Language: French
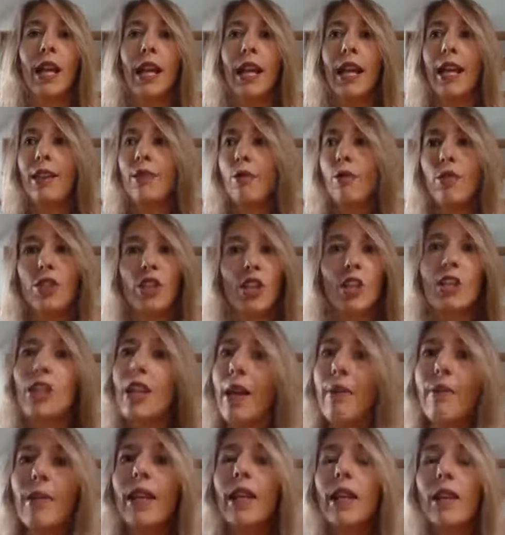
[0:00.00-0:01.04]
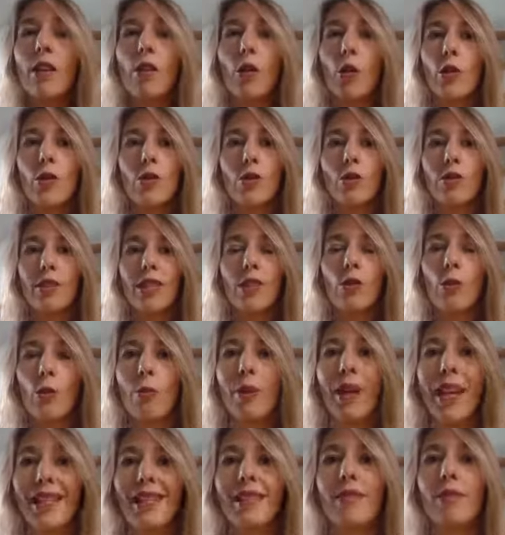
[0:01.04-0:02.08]
Et donc, j'ai jamais ressenti de
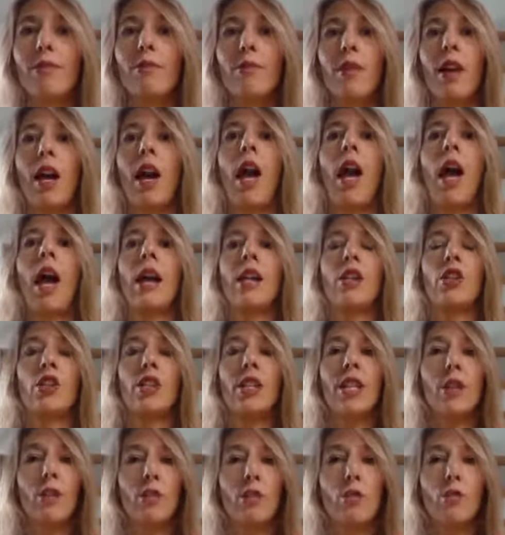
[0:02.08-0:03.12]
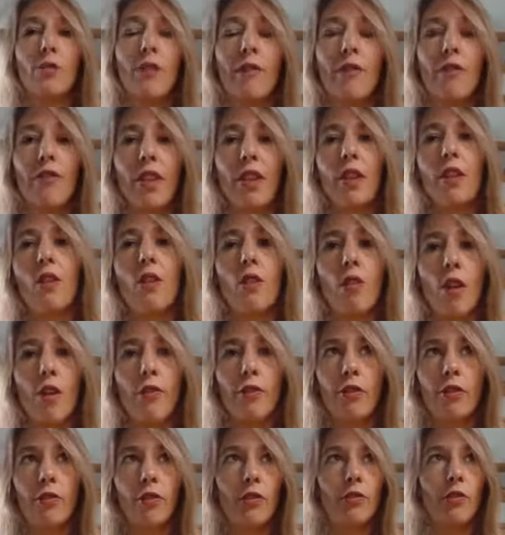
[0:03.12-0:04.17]
pression à acheter quand on m'a fait
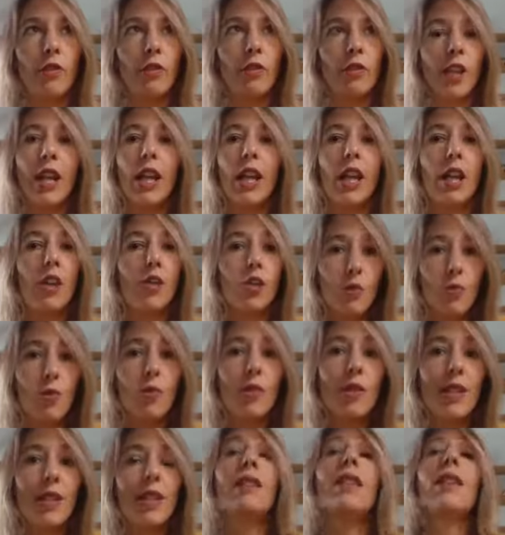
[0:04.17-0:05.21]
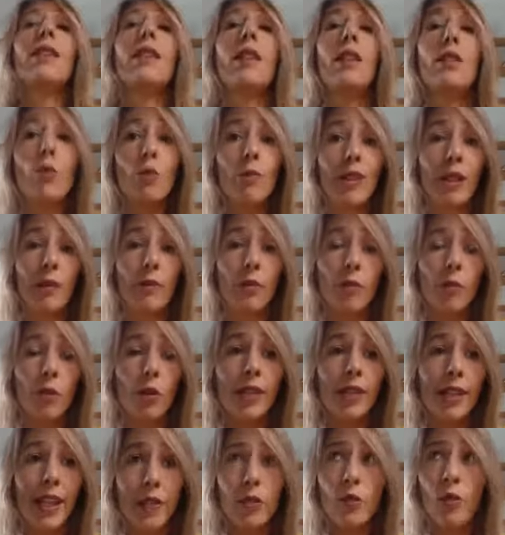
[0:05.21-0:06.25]
l'offre de vente. Je me suis dit que c'était tout
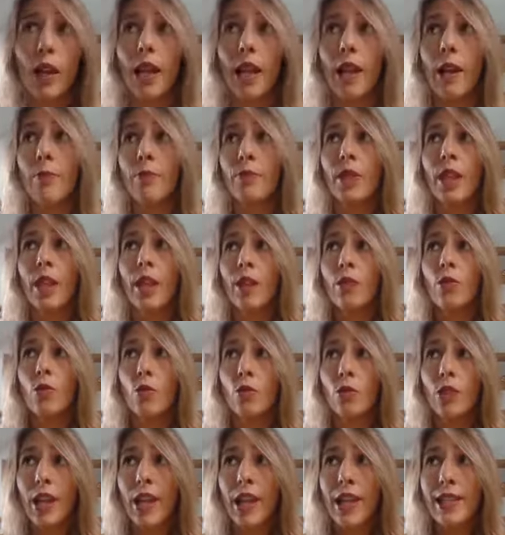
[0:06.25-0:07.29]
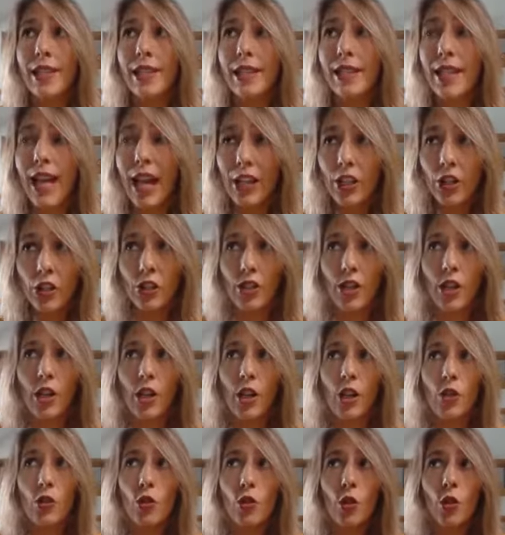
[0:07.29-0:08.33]
simplement naturel. Donc, sache
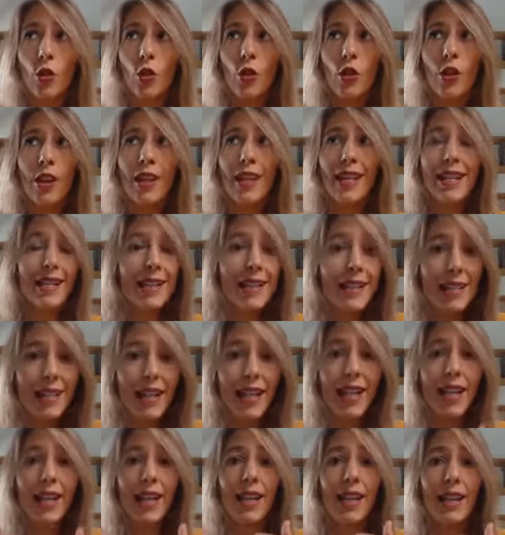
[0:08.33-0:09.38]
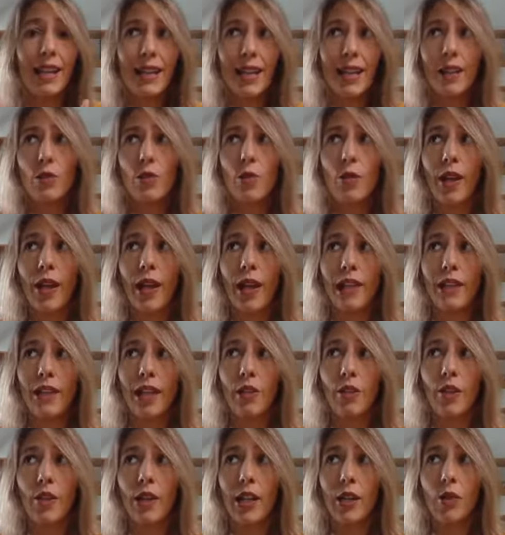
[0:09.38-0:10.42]
que c'est naturel,
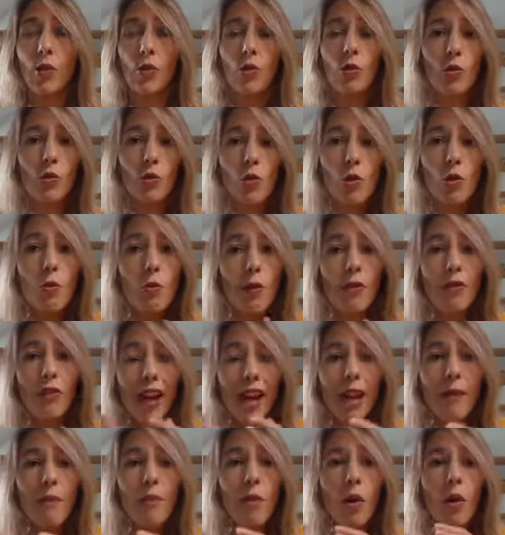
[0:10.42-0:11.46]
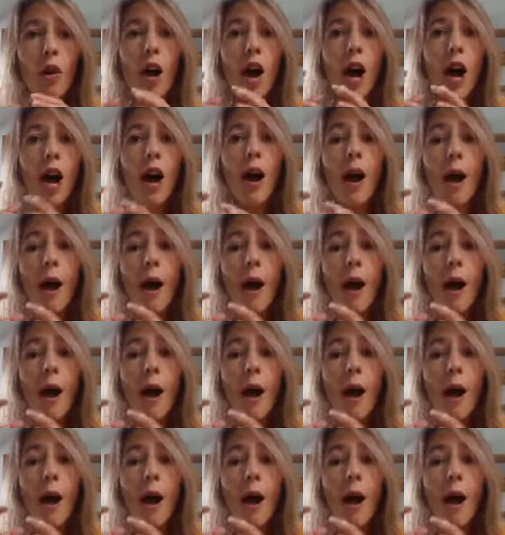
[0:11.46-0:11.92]
d'accord Et que donc, tu peux vraiment